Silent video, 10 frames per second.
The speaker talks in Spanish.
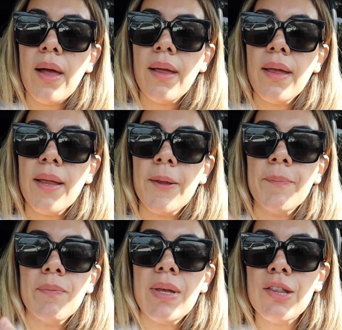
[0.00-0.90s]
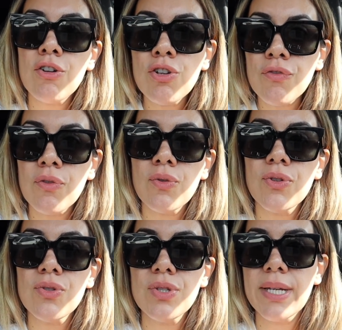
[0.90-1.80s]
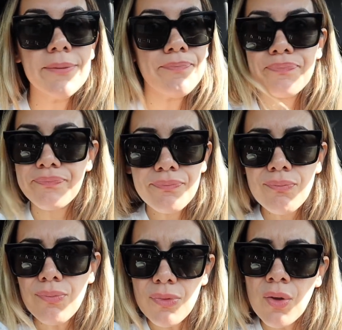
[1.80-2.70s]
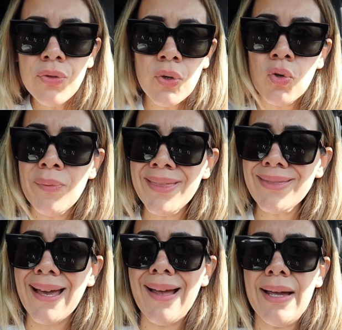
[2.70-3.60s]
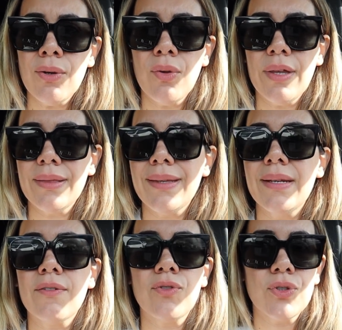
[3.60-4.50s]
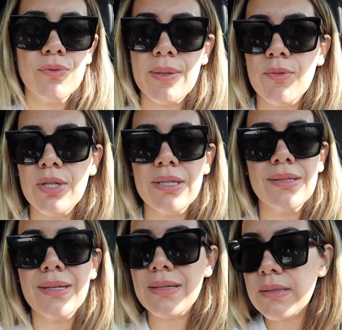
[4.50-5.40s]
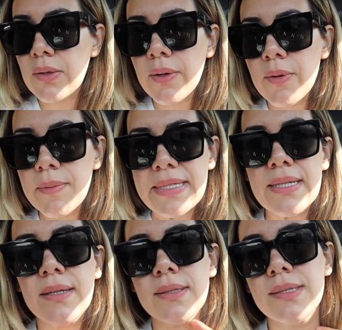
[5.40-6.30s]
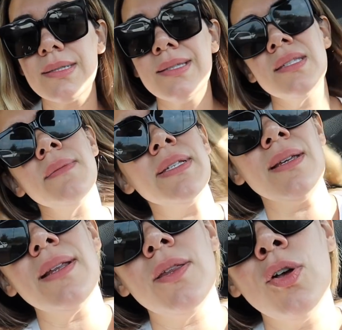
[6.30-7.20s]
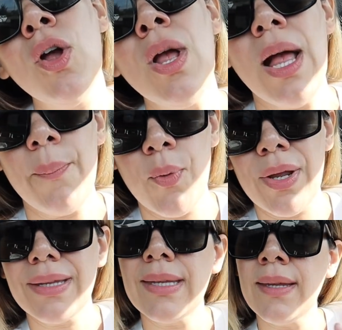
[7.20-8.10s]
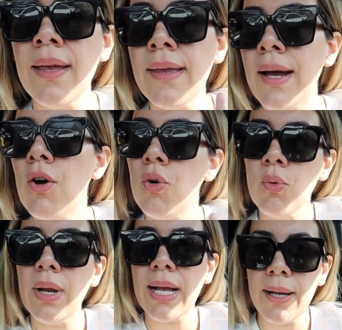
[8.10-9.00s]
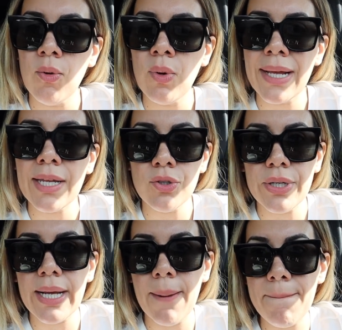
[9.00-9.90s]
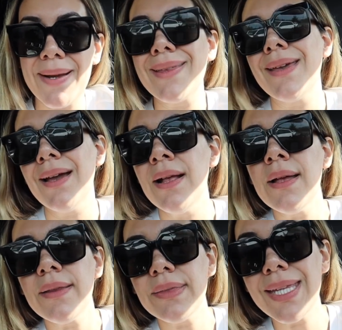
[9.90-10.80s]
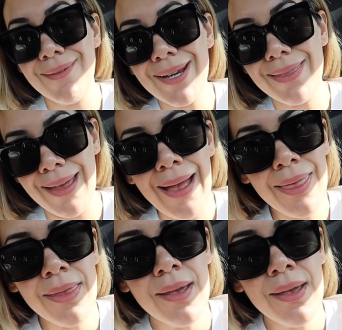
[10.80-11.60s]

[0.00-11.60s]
eh, viendo los frutos de documentar o de tener fotos bien bonitas en Instagram con mis hijas y así. Sí, sí me ha salido por aquí ella una, una que otra campaña de verdad,